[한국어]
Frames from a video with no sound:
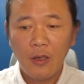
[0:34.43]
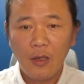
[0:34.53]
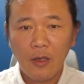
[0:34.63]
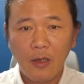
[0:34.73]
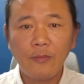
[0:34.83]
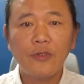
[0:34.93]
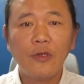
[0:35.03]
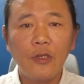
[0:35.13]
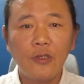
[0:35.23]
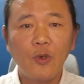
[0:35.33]
어,
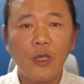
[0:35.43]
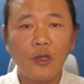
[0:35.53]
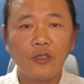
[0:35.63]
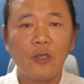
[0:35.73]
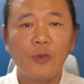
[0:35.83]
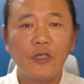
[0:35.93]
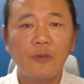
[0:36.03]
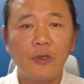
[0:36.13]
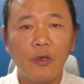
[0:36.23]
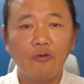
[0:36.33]
컴퓨터를 이용한 영상
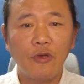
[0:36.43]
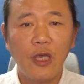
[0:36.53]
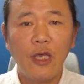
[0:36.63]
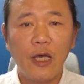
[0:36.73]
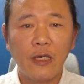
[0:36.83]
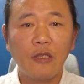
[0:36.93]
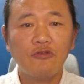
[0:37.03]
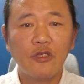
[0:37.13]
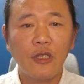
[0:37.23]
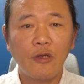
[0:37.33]
편집의 경우에
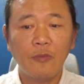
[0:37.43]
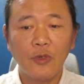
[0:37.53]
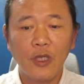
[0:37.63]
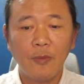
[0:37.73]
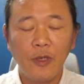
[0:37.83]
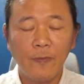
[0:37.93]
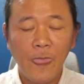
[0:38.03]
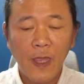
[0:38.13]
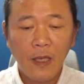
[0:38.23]
알아두셔야 될 건 뭐냐면